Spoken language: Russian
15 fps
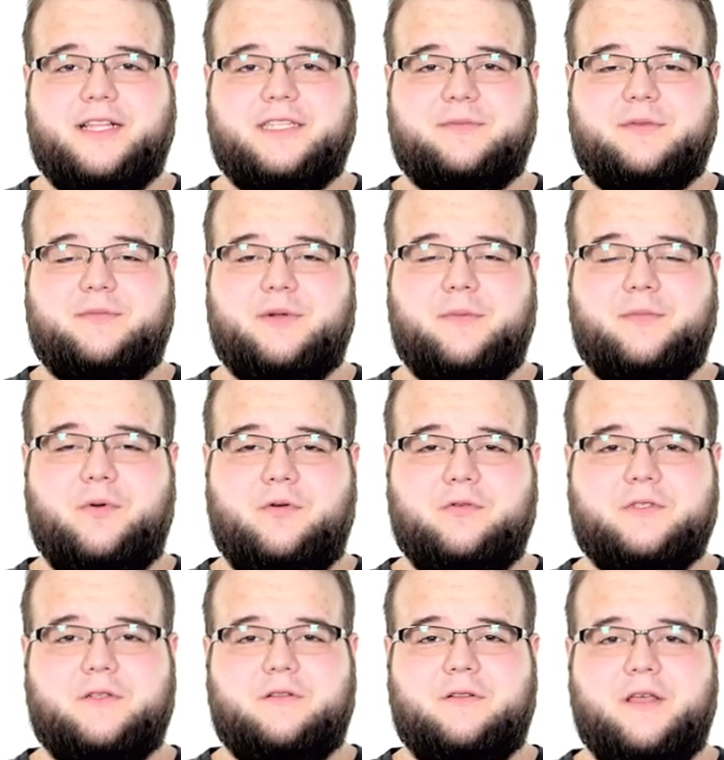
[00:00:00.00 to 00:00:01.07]
Enhancement
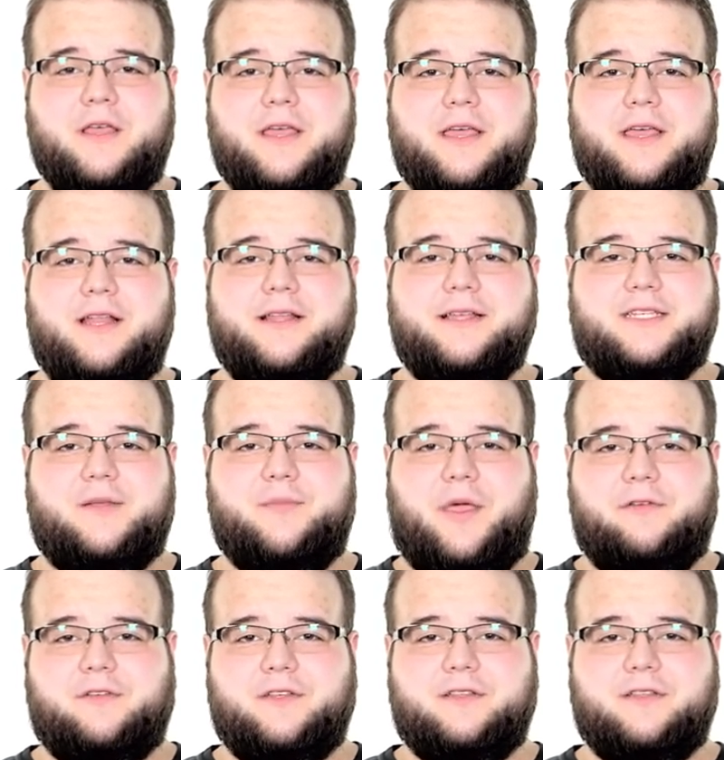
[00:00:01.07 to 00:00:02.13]
Proposal, или если
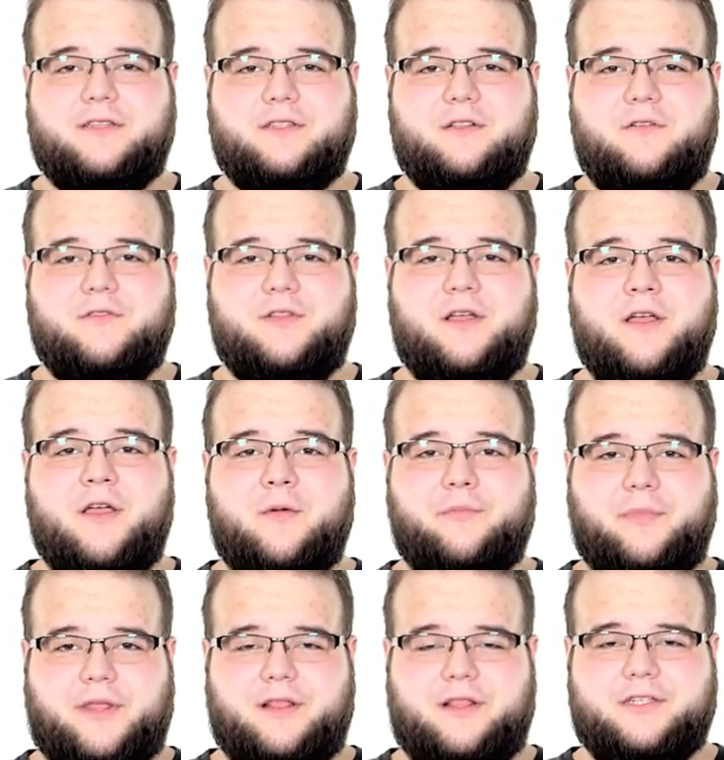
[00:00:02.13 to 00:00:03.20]
переводить дословно,
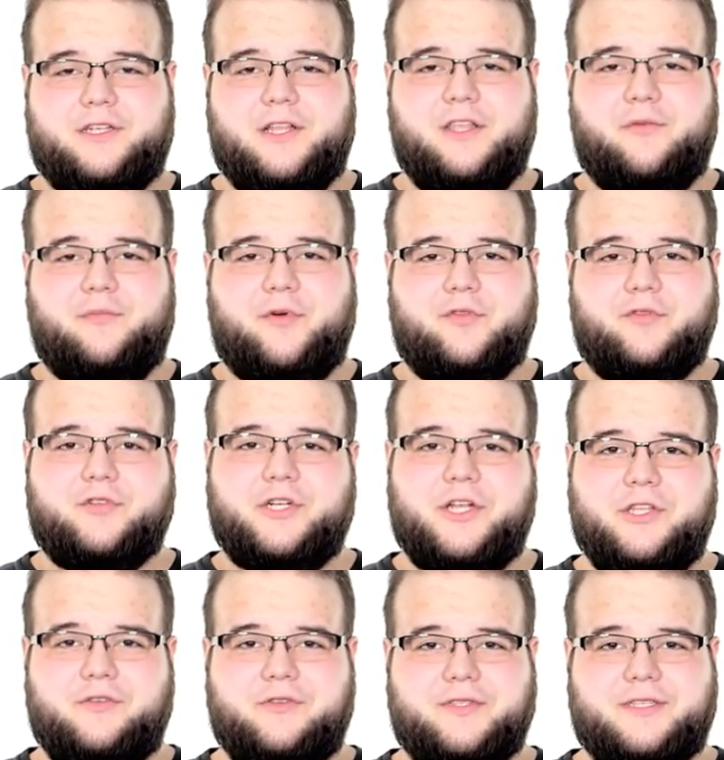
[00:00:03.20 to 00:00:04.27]
предложение по
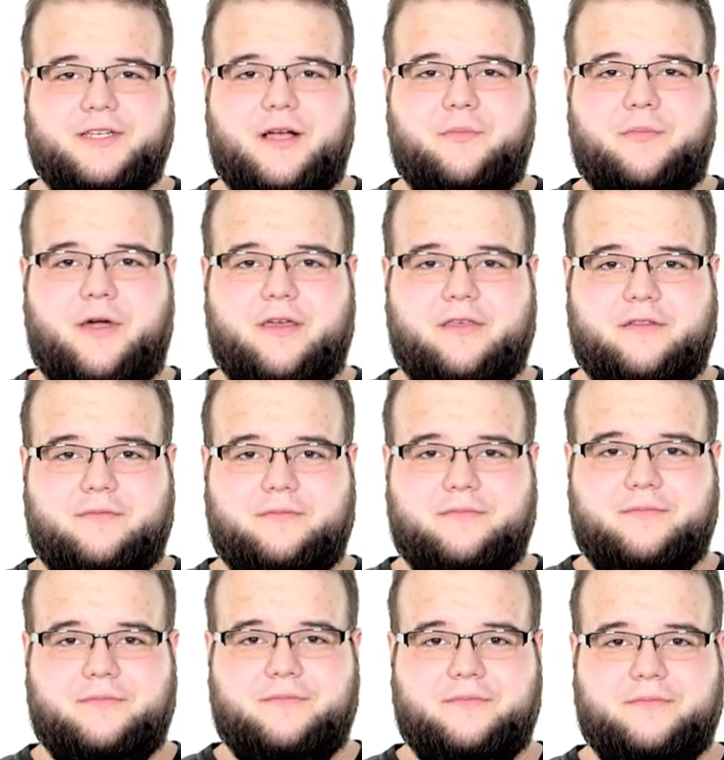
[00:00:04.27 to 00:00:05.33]
улучшению языка Python –
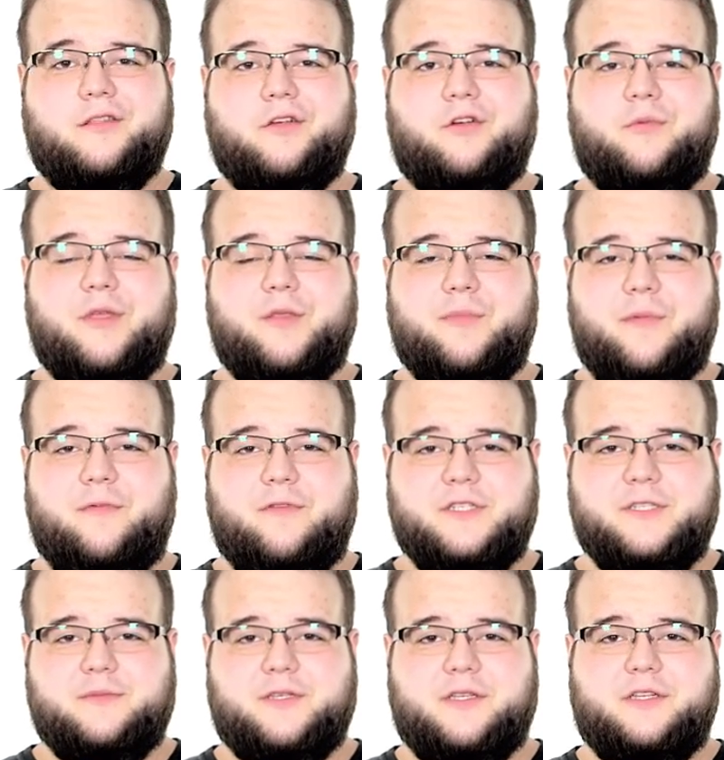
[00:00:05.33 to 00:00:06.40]
Документ
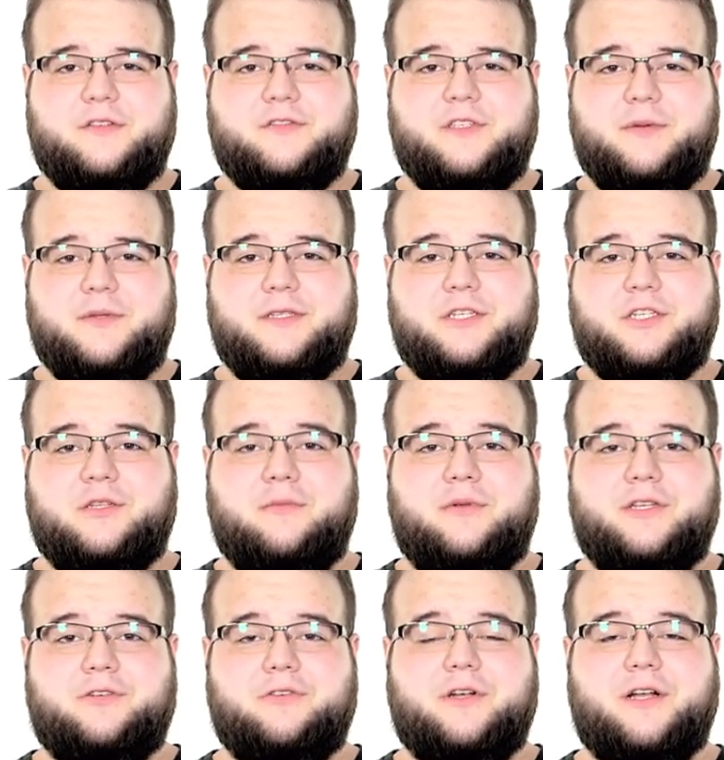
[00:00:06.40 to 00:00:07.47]
PP8 содержит в себе достаточно
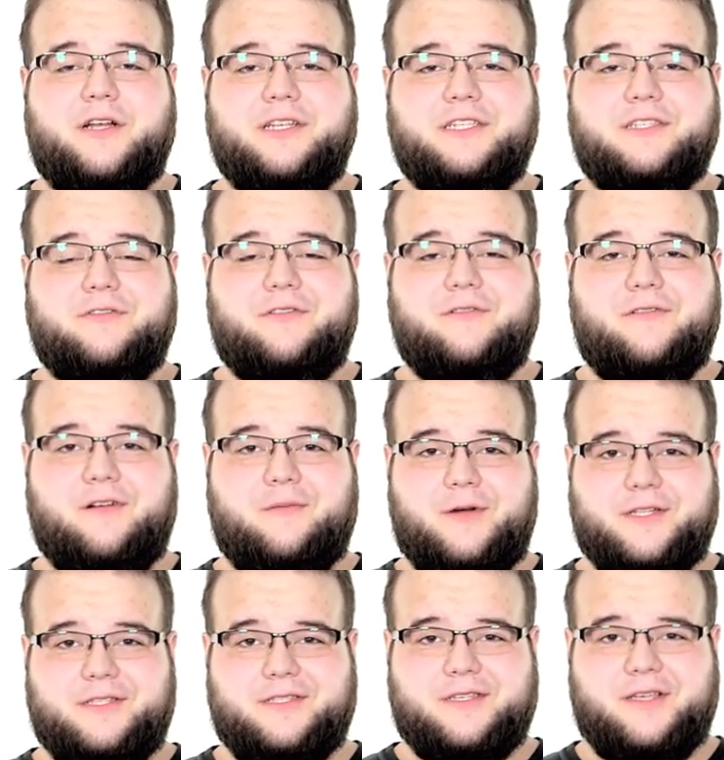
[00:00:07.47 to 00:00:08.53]
большое количество
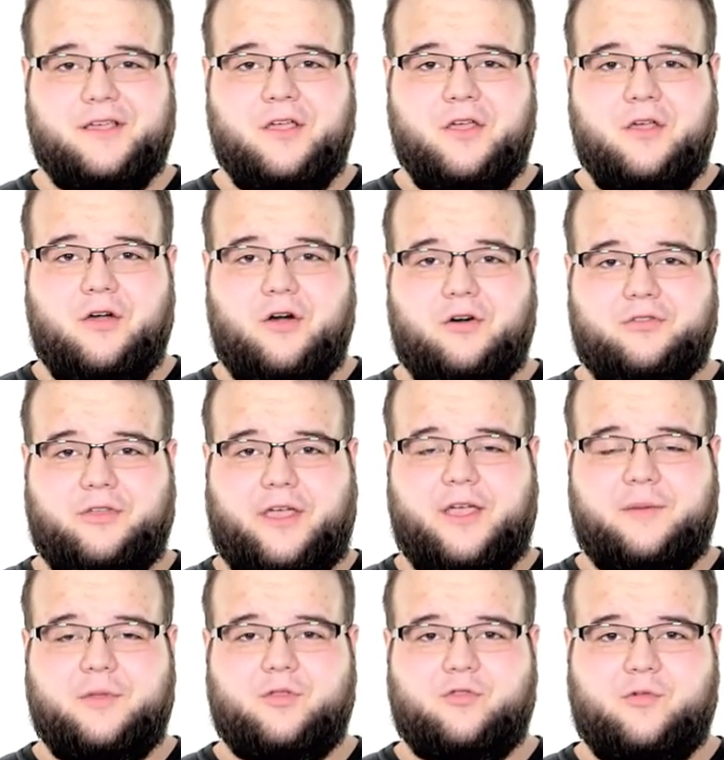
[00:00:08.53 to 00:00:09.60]
информации от
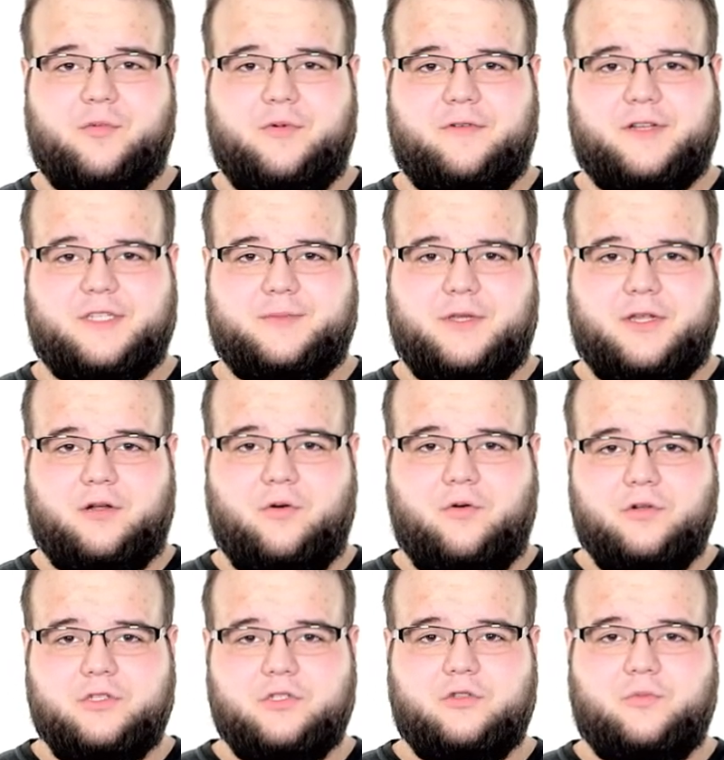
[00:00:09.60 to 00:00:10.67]
рекомендуемого размера
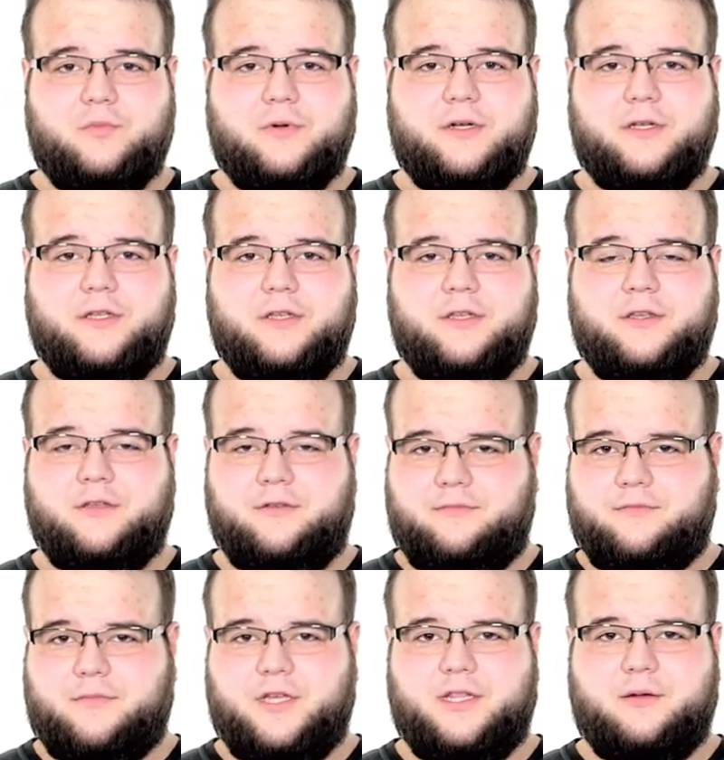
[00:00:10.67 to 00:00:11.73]
отступа и
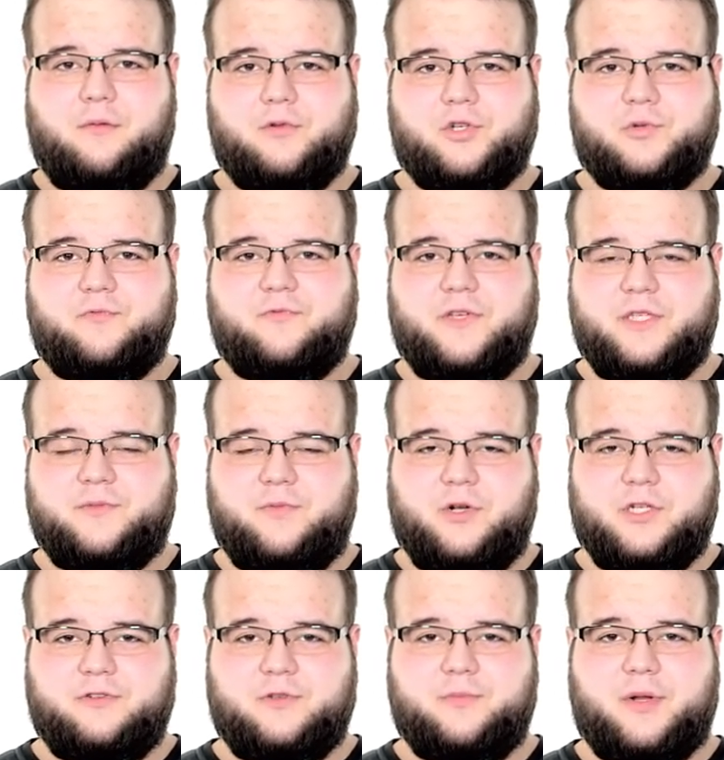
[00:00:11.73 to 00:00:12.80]
когда мы можем
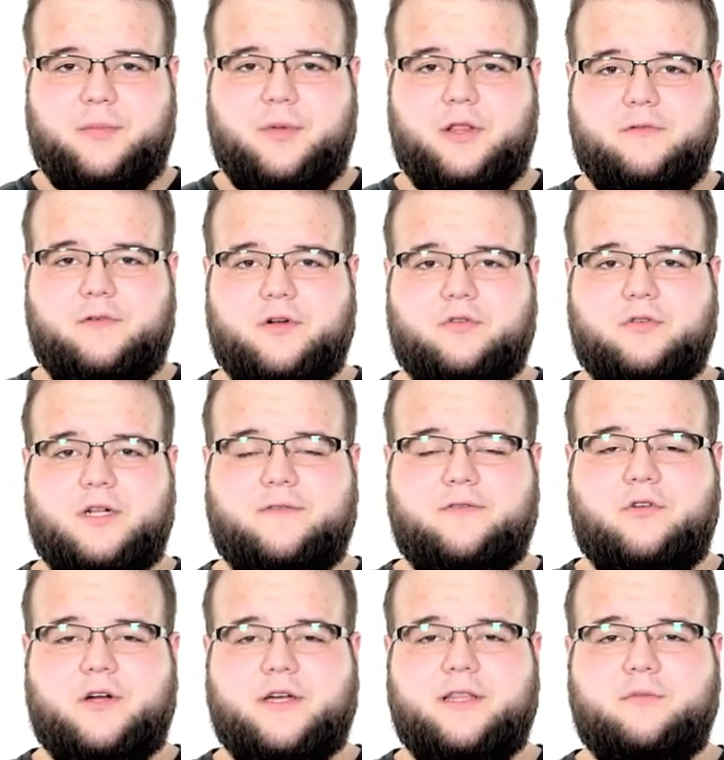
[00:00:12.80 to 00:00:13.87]
использовать пробелы вокруг
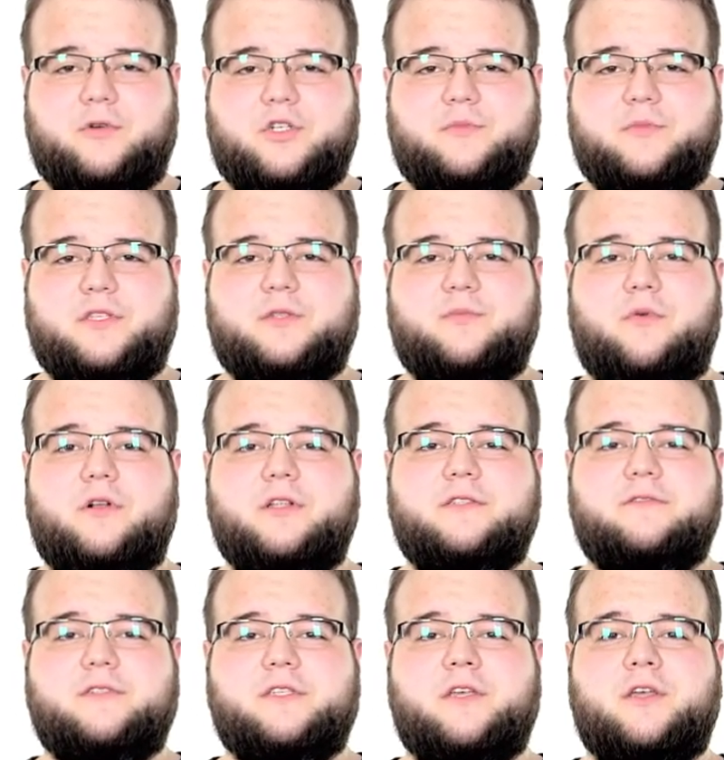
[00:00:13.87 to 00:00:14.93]
равно, а когда можем не
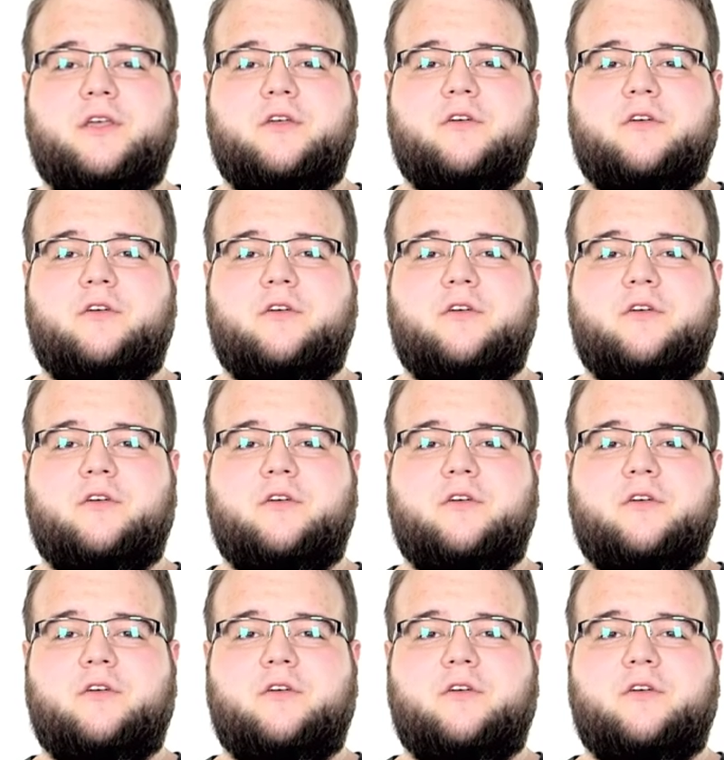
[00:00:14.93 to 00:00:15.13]
использовать,